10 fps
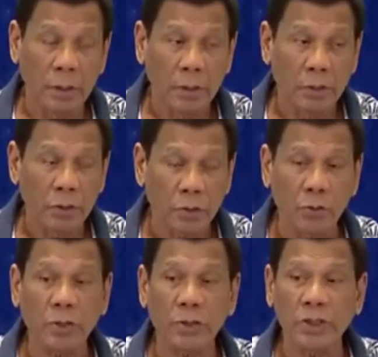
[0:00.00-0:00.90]
So
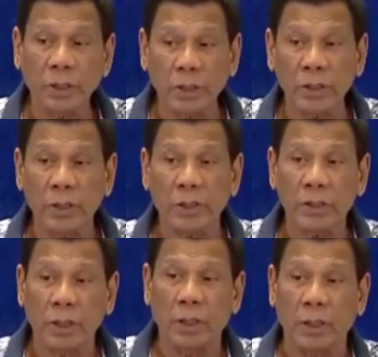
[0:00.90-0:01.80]
nung sige siya
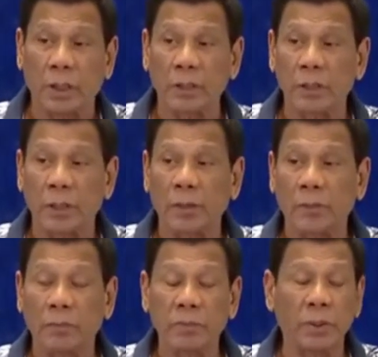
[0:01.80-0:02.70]
nagsalita, so I,
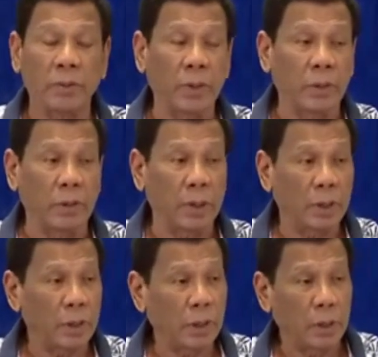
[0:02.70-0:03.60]
sabi ko,
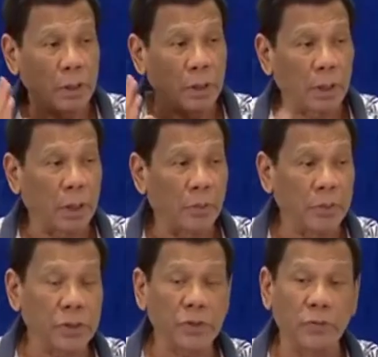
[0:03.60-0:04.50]
I will
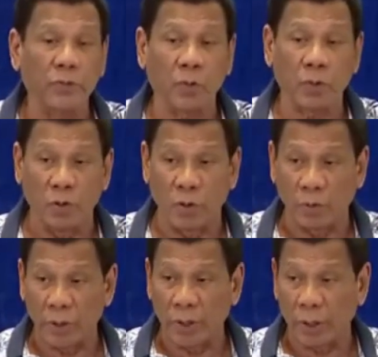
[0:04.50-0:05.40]
just forgo
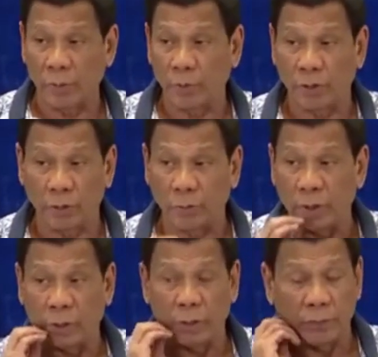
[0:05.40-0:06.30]
with the appointment
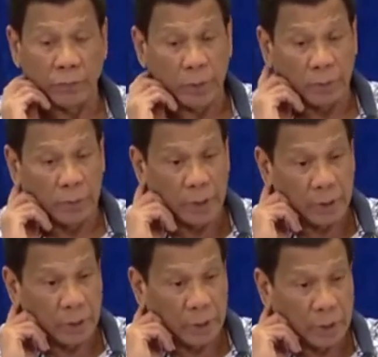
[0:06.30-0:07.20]
of uh,
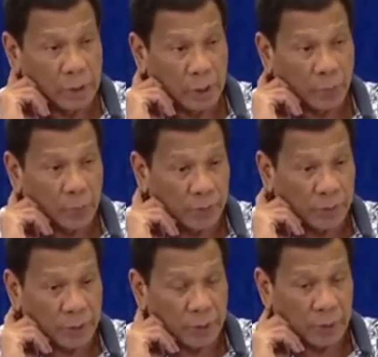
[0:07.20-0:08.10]

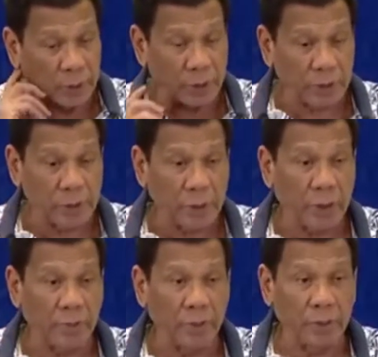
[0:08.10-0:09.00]
appointing her as a
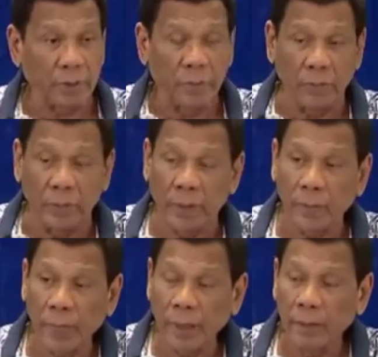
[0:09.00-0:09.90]
cabinet member.
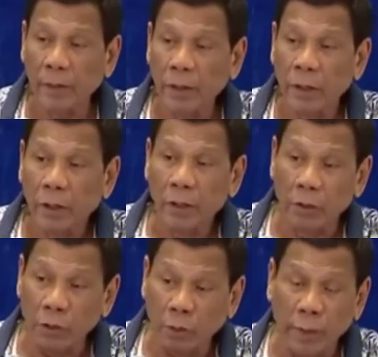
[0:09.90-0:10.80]
You
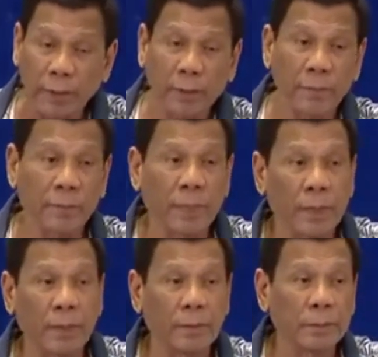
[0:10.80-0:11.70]
know what?
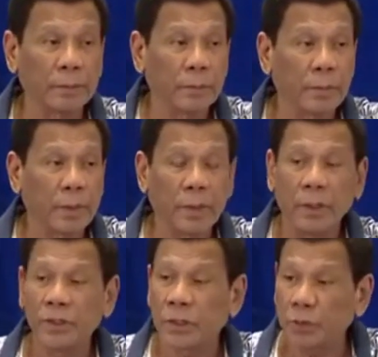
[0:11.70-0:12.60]

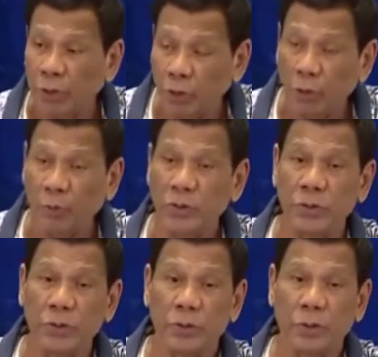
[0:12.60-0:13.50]
She's with the
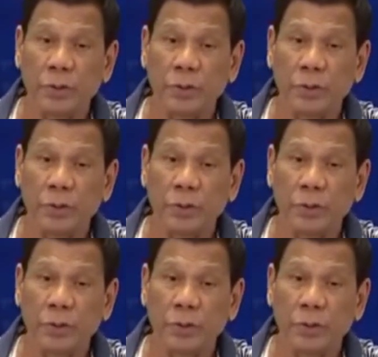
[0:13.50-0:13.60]
opposition.